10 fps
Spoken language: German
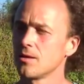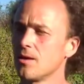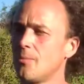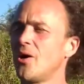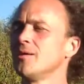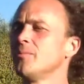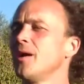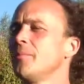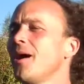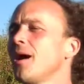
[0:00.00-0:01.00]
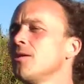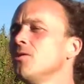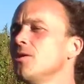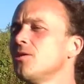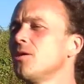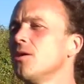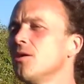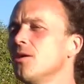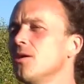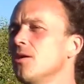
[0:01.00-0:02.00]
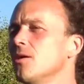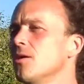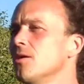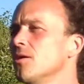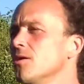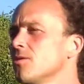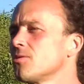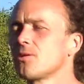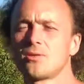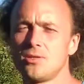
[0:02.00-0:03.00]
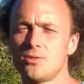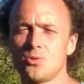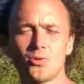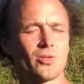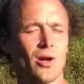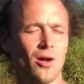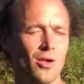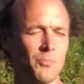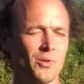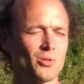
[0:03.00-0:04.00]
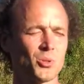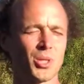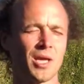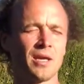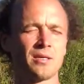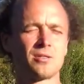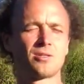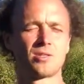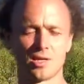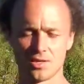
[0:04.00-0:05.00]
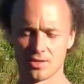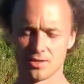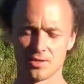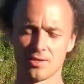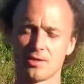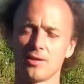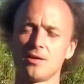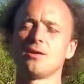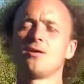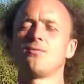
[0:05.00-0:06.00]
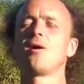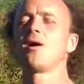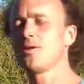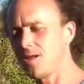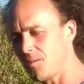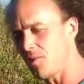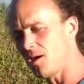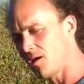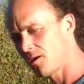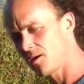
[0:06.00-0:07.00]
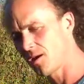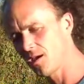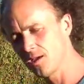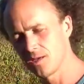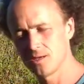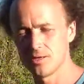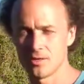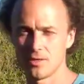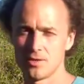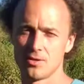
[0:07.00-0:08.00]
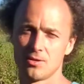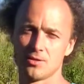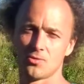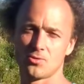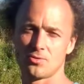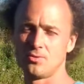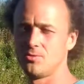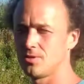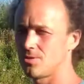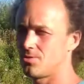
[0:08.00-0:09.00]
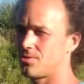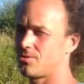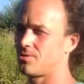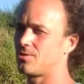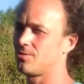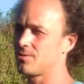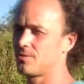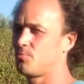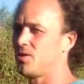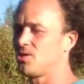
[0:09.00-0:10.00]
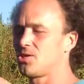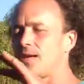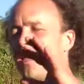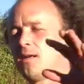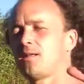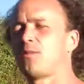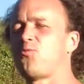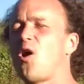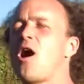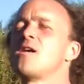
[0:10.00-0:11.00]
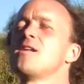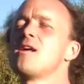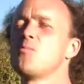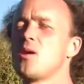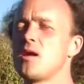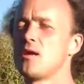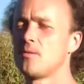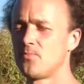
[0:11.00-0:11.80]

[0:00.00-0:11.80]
Aber manchmal meine ich, dass ich total beschränkt wahrnehme, gell? Dass ich nur so ganz beschränkt wahrnehme.